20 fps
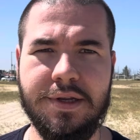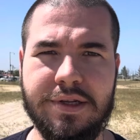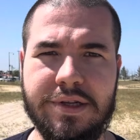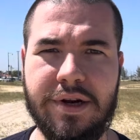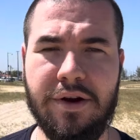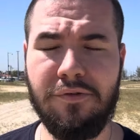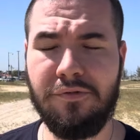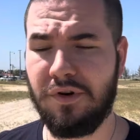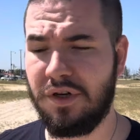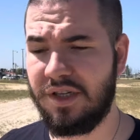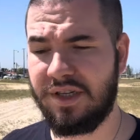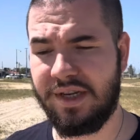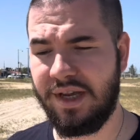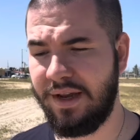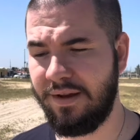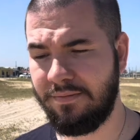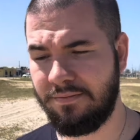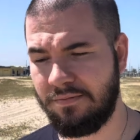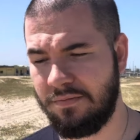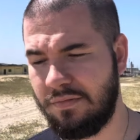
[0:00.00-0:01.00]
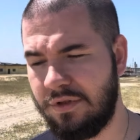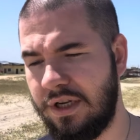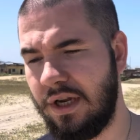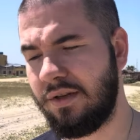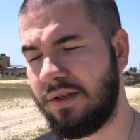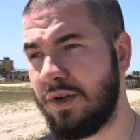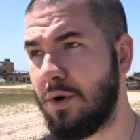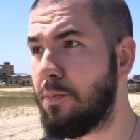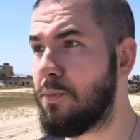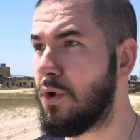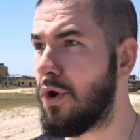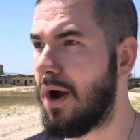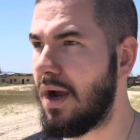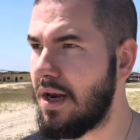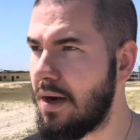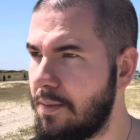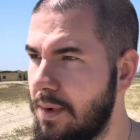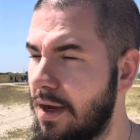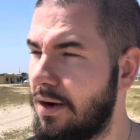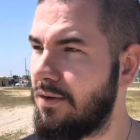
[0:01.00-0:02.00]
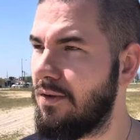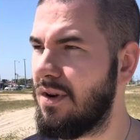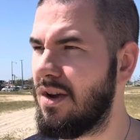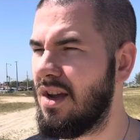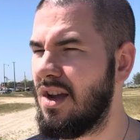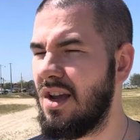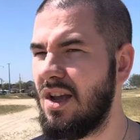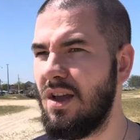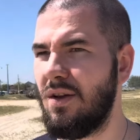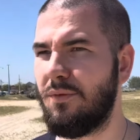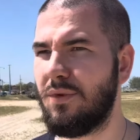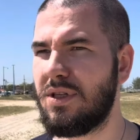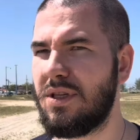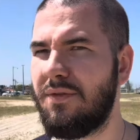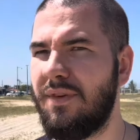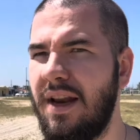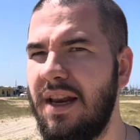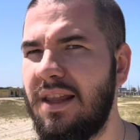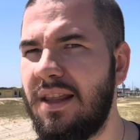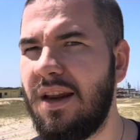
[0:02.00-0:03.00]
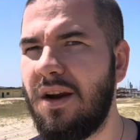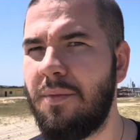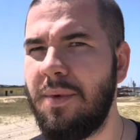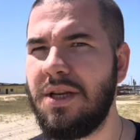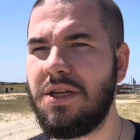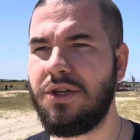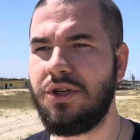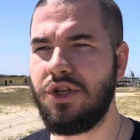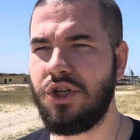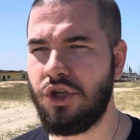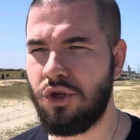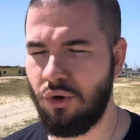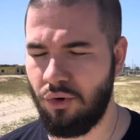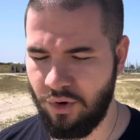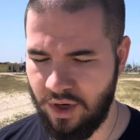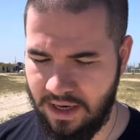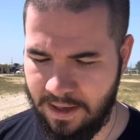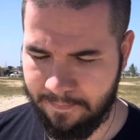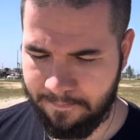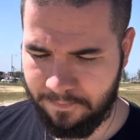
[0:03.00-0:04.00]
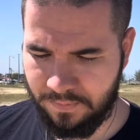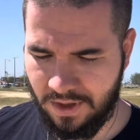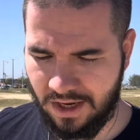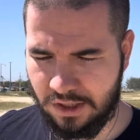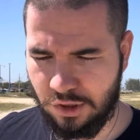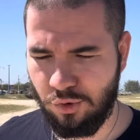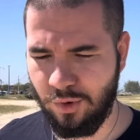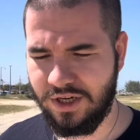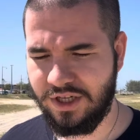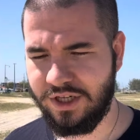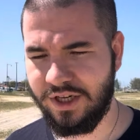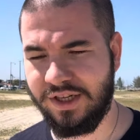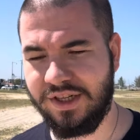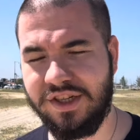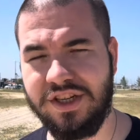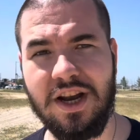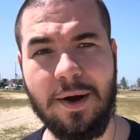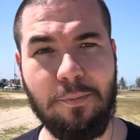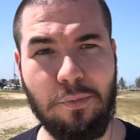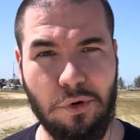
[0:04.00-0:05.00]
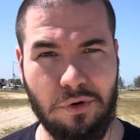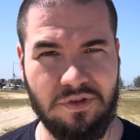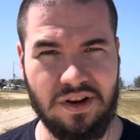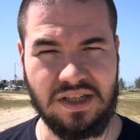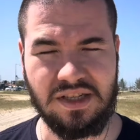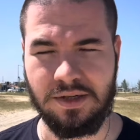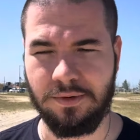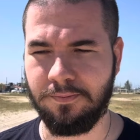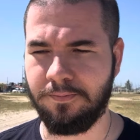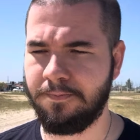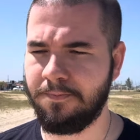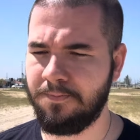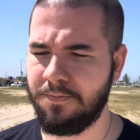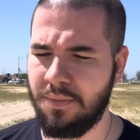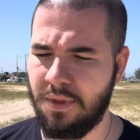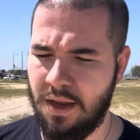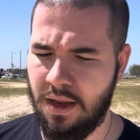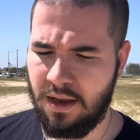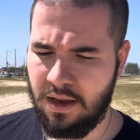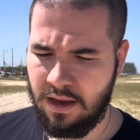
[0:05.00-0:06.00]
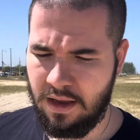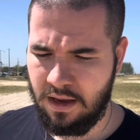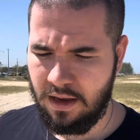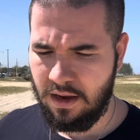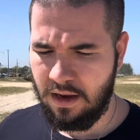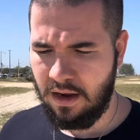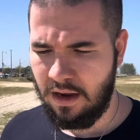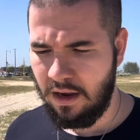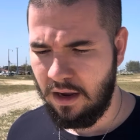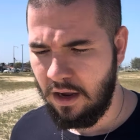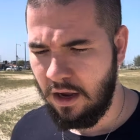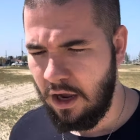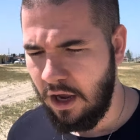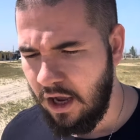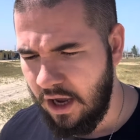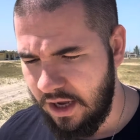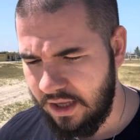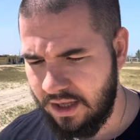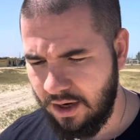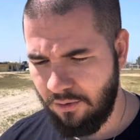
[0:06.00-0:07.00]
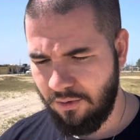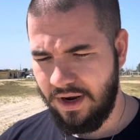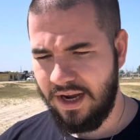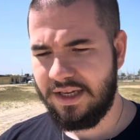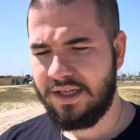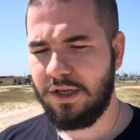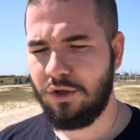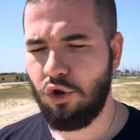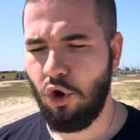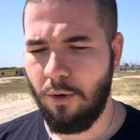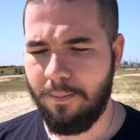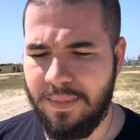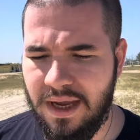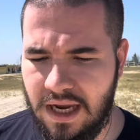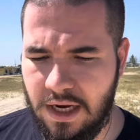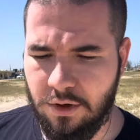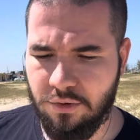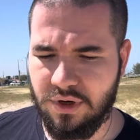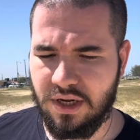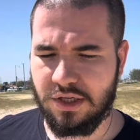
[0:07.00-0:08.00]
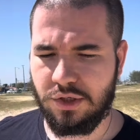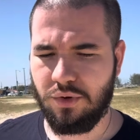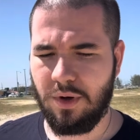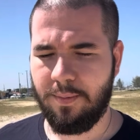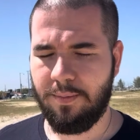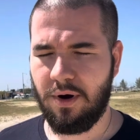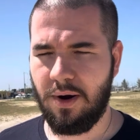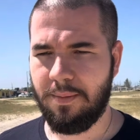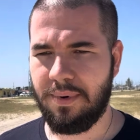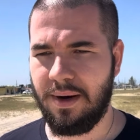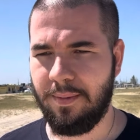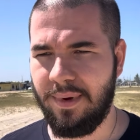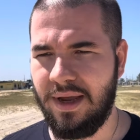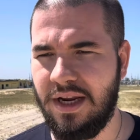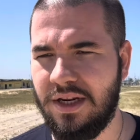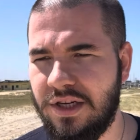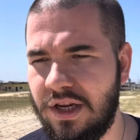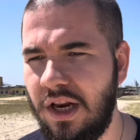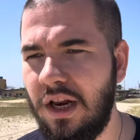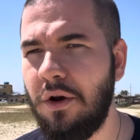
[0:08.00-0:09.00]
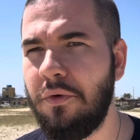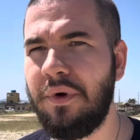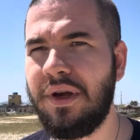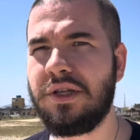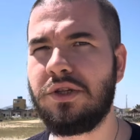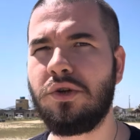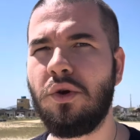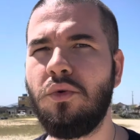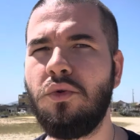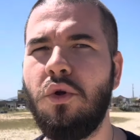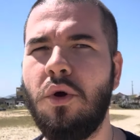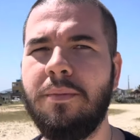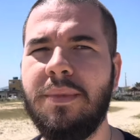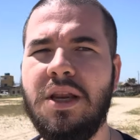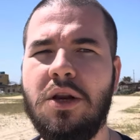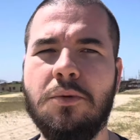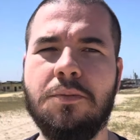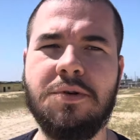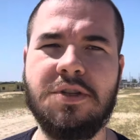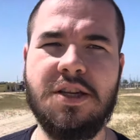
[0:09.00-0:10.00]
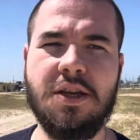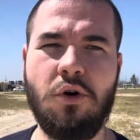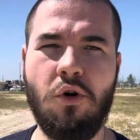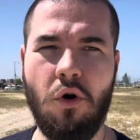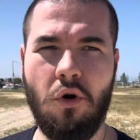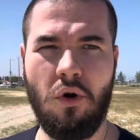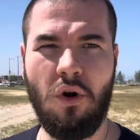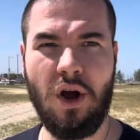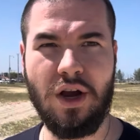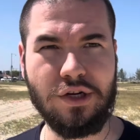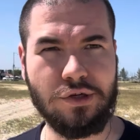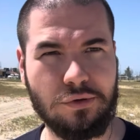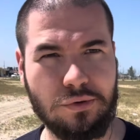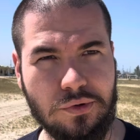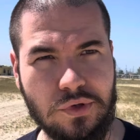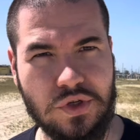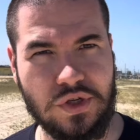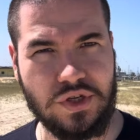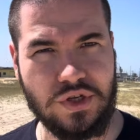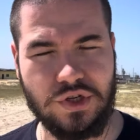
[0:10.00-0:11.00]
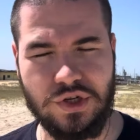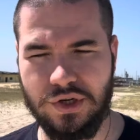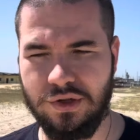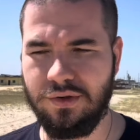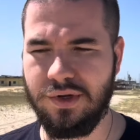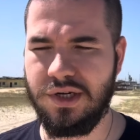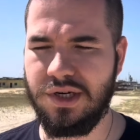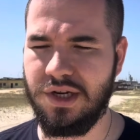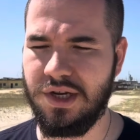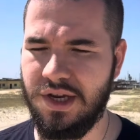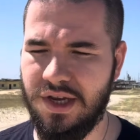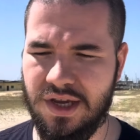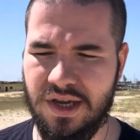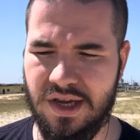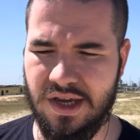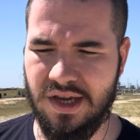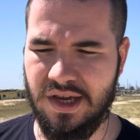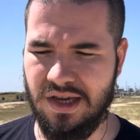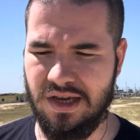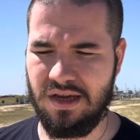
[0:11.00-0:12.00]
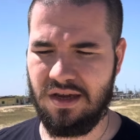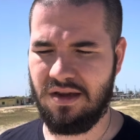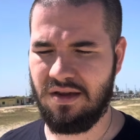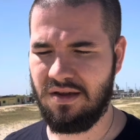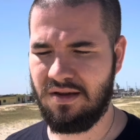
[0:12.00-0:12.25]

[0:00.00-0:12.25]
Senão você, sendo seu pior inimigo, você vai literalmente destruir as suas chances de aprovação. Então, esse domínio da sua própria mente, ele não é só um domínio psicológico no sentido de